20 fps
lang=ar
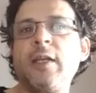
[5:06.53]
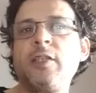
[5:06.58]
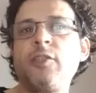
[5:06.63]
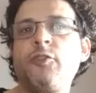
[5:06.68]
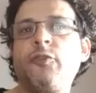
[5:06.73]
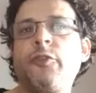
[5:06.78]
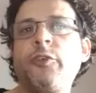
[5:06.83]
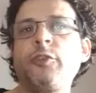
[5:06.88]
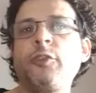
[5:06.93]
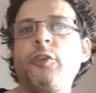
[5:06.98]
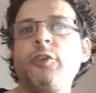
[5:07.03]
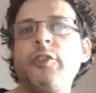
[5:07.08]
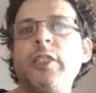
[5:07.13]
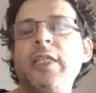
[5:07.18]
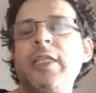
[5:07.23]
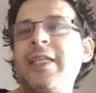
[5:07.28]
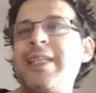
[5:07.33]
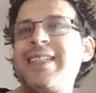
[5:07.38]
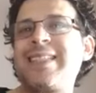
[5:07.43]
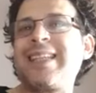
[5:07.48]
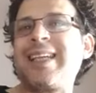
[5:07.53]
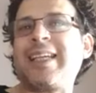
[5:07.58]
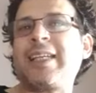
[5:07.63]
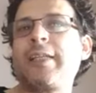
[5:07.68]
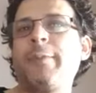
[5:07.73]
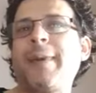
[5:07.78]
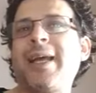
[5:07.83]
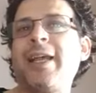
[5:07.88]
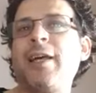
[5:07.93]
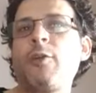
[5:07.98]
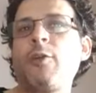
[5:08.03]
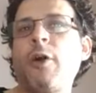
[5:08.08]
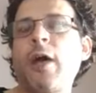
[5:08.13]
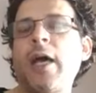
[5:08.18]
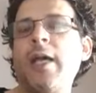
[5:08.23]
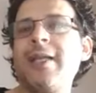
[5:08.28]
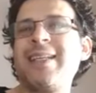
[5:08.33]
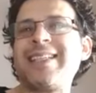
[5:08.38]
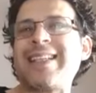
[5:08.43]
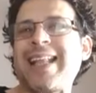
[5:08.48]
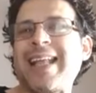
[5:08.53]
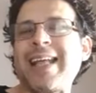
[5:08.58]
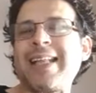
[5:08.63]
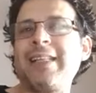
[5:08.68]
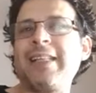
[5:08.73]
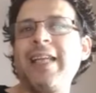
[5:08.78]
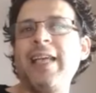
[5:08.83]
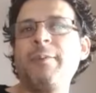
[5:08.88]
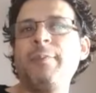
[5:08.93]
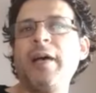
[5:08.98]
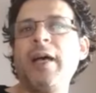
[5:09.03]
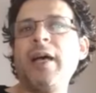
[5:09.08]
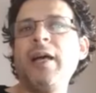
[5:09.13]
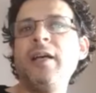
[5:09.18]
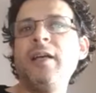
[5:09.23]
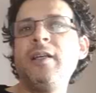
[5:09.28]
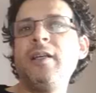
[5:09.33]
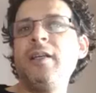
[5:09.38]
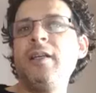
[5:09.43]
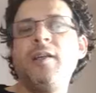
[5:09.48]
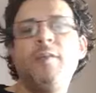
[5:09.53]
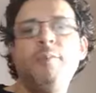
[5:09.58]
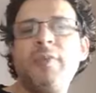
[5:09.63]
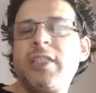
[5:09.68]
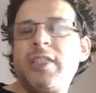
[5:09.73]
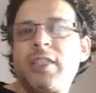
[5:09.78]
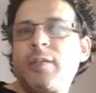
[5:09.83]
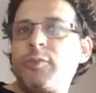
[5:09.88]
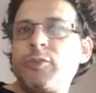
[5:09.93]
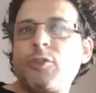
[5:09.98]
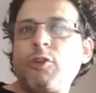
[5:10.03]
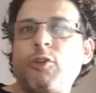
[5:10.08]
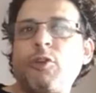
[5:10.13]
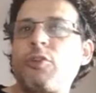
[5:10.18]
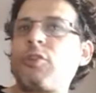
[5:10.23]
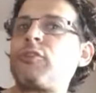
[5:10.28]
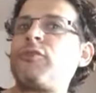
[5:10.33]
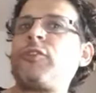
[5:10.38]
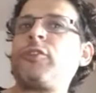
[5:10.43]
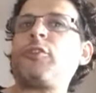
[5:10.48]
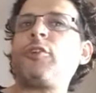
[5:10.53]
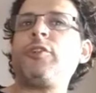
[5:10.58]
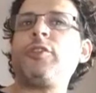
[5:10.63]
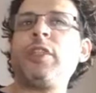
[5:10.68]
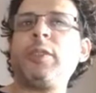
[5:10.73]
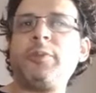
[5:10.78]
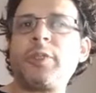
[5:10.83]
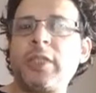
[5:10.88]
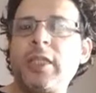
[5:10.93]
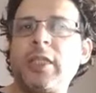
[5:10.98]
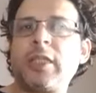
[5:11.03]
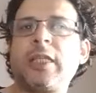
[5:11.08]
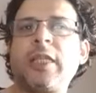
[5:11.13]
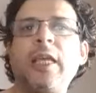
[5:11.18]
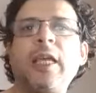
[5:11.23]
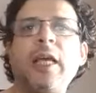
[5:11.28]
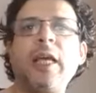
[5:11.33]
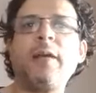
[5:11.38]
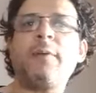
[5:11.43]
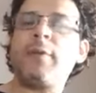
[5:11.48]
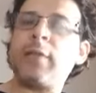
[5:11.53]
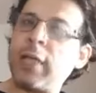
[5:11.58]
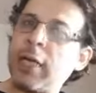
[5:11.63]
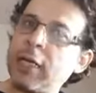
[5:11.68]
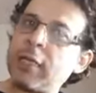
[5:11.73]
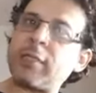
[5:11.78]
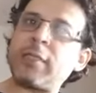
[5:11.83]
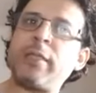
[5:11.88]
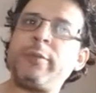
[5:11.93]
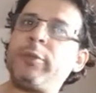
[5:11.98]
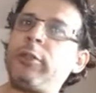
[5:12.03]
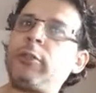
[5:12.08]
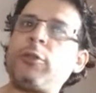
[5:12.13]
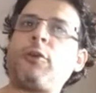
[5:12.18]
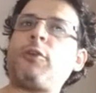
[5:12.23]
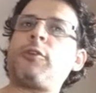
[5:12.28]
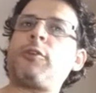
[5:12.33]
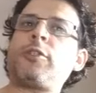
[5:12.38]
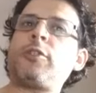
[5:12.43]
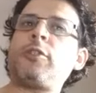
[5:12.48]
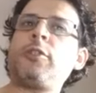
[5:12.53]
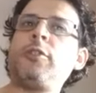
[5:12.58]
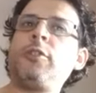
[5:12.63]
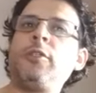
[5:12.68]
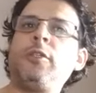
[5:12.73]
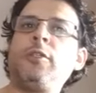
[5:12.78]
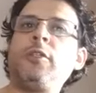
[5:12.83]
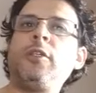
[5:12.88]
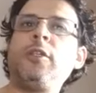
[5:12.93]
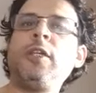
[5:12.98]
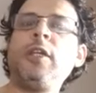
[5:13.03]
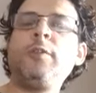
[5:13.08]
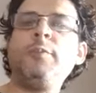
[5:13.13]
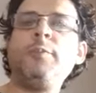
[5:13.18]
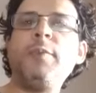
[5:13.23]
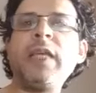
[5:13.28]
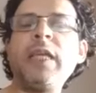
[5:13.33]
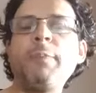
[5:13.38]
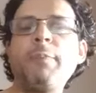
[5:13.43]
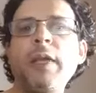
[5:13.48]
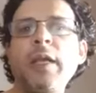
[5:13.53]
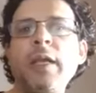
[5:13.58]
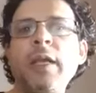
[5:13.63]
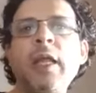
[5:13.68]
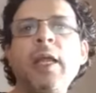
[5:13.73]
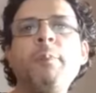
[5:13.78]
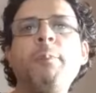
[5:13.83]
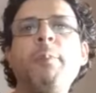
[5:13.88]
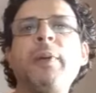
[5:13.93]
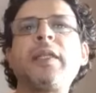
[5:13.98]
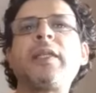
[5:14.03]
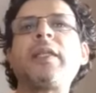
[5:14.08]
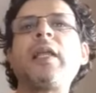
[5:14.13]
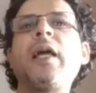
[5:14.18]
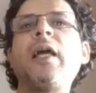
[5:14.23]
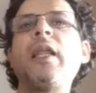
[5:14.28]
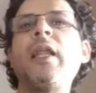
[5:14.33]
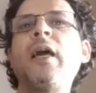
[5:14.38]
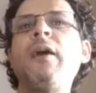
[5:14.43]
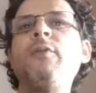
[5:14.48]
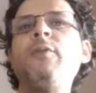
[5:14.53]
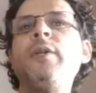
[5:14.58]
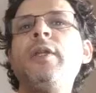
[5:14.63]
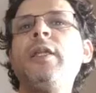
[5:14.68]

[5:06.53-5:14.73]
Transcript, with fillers: فوندغودي الناس تخدم على روحها الناس الخدامه ما تنجمش تخرج فوندغودي باش ترتاح نهار السبت تخرج بينما البطالة